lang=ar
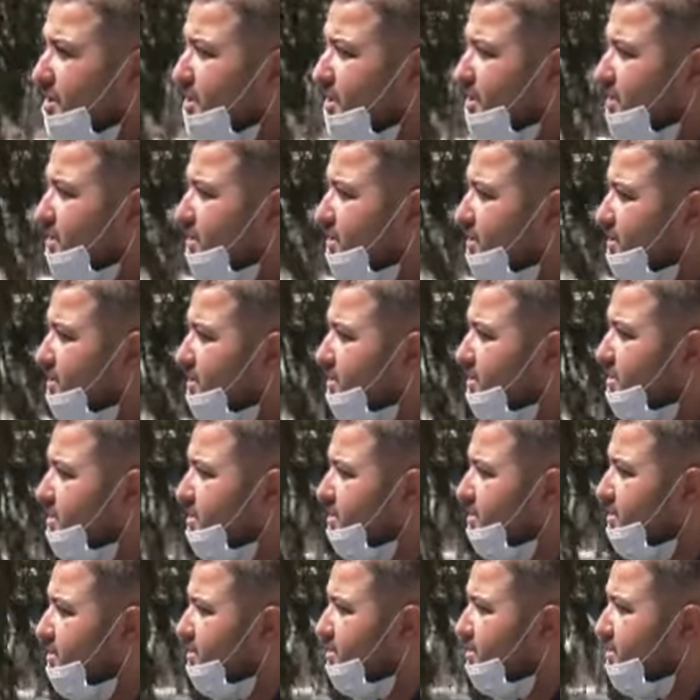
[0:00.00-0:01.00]
لا انت
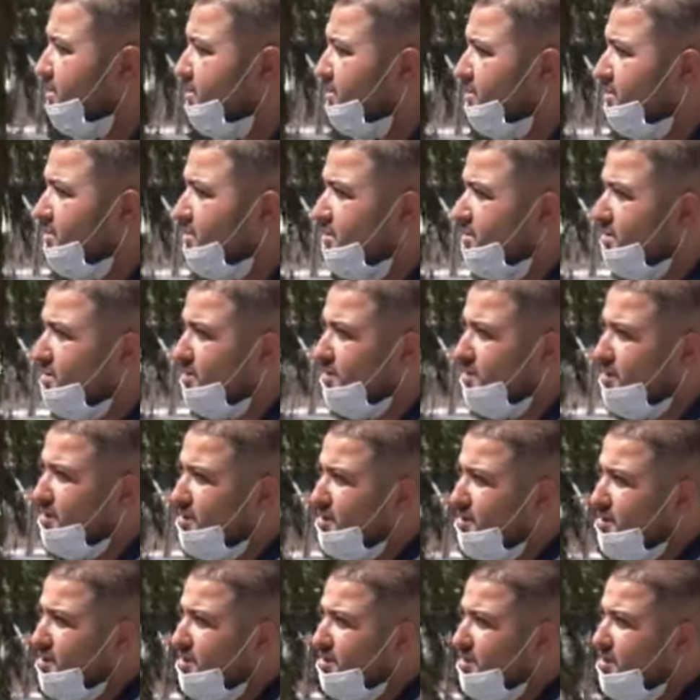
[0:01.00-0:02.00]
قبل قليل كنت
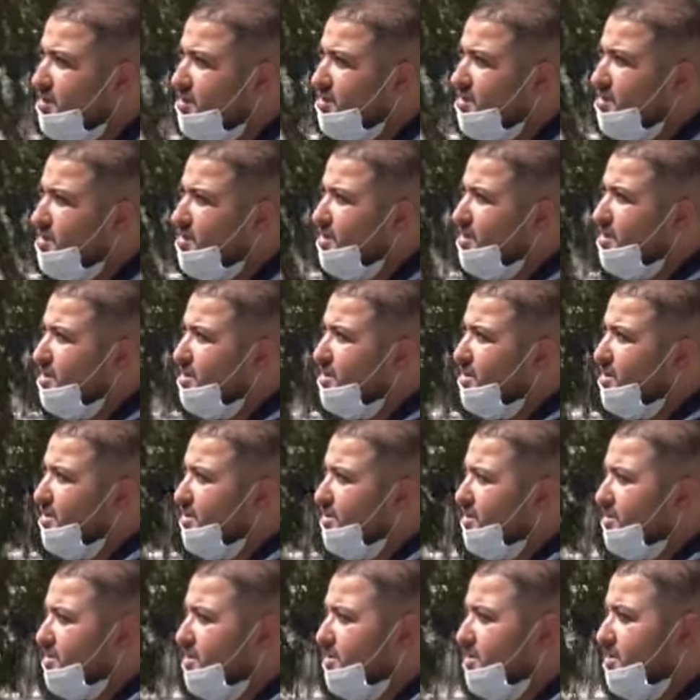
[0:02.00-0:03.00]
خارج من المحافظه شو اللي
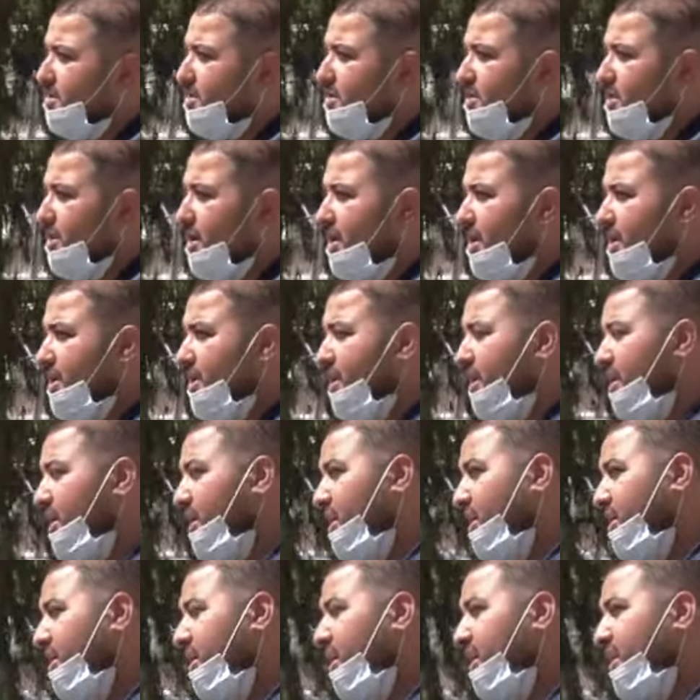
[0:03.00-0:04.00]
صار
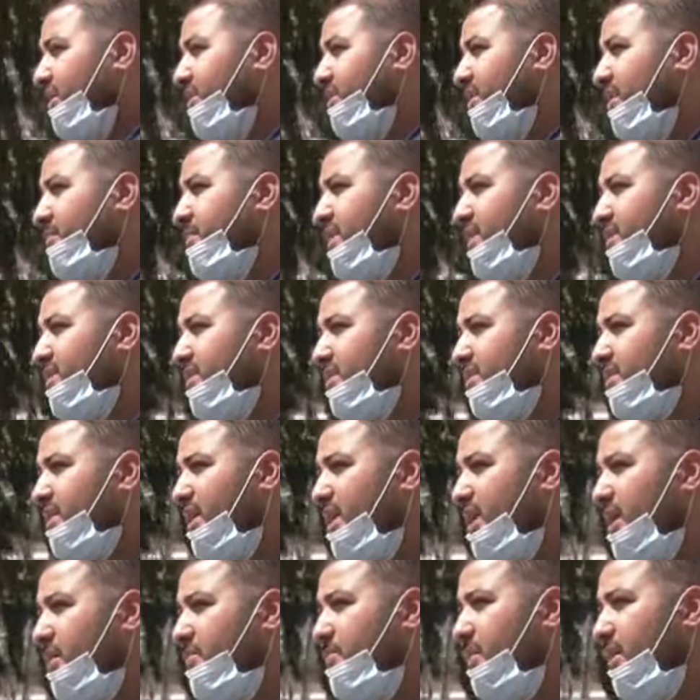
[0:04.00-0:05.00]
انا قدمت
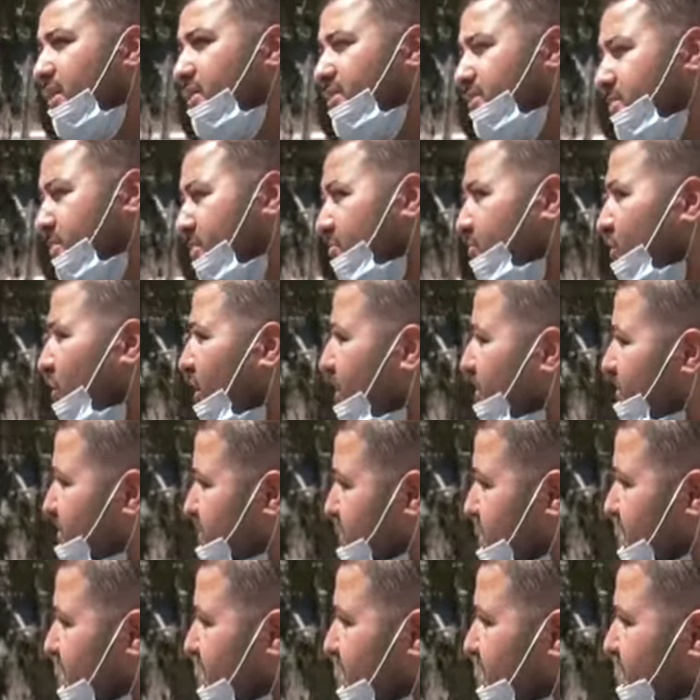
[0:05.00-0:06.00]
كتاب قعدت في
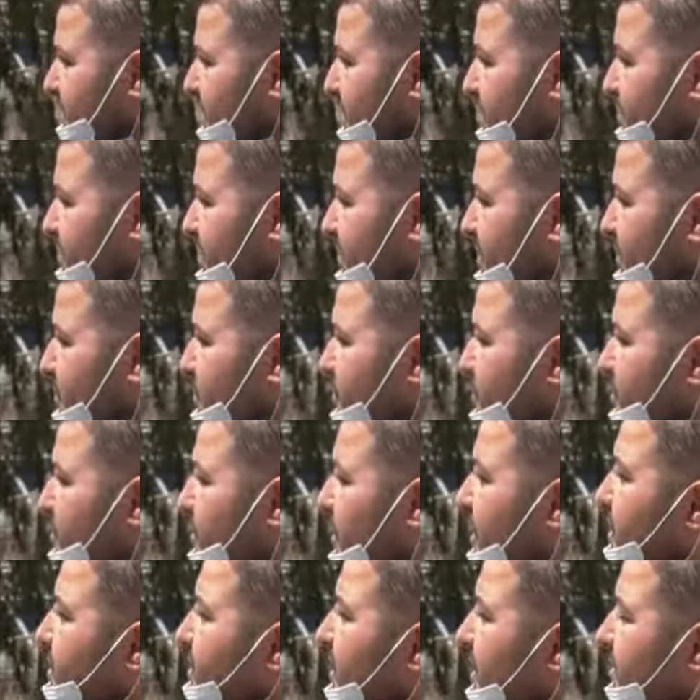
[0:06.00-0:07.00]
المحافظه يعني فتره
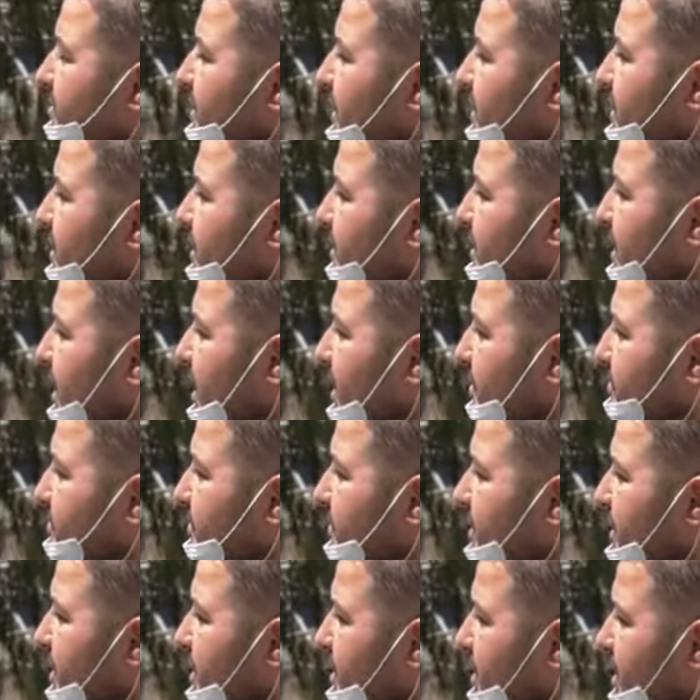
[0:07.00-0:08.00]
وقدمت كتاب
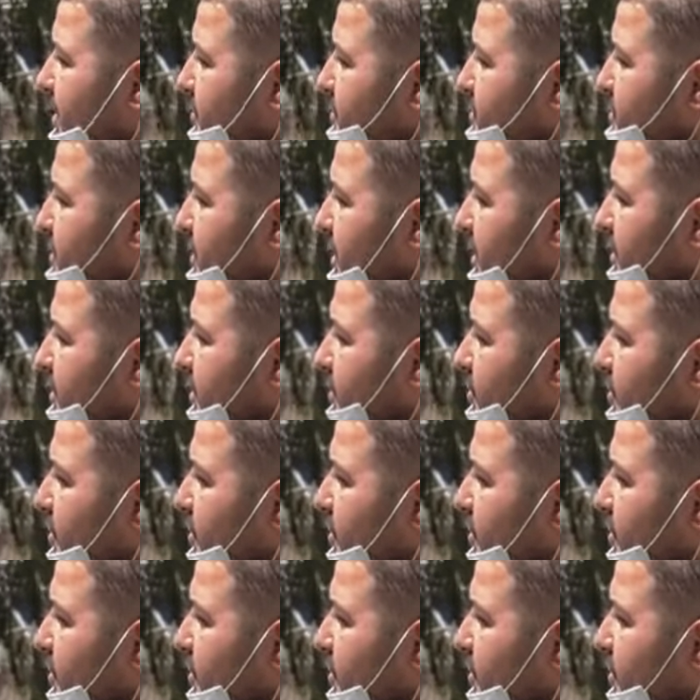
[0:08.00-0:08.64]
لو وصلت